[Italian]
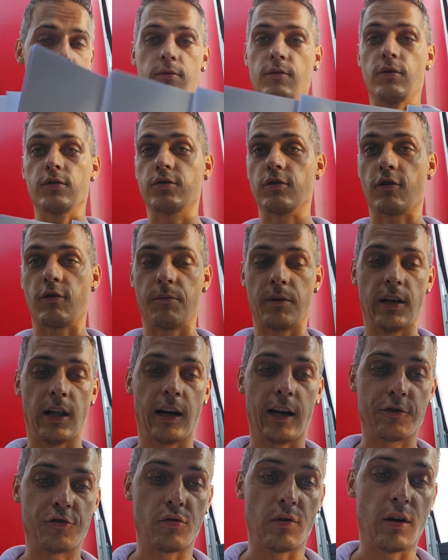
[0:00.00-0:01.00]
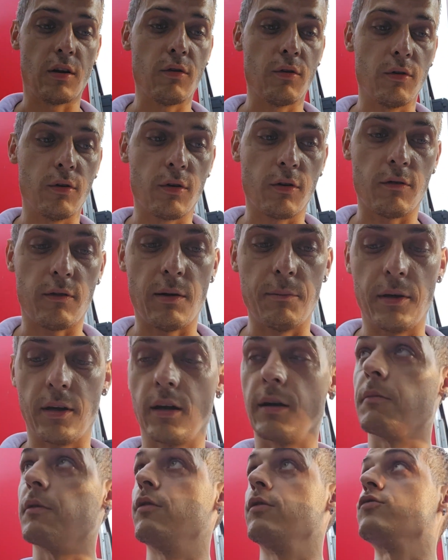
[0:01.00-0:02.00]
non lo so come la ragionano loro vabbè
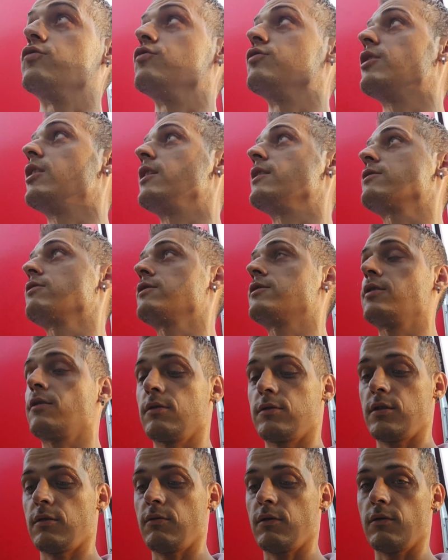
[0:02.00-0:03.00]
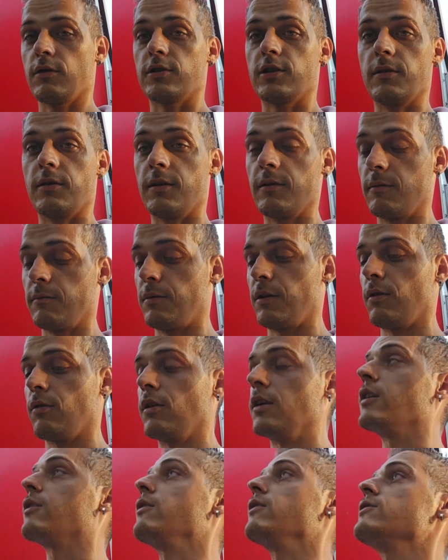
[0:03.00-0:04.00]
a me non ci interessa queste cose qui queste
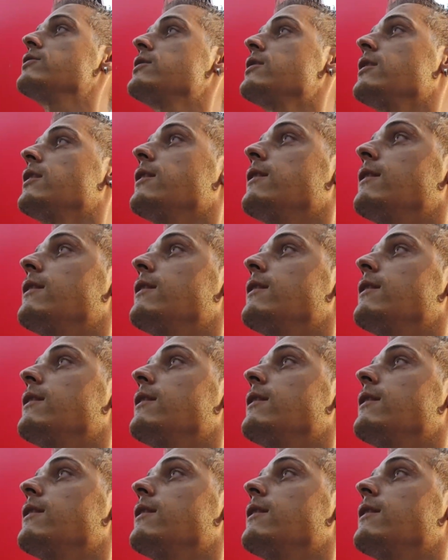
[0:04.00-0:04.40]
piccole cose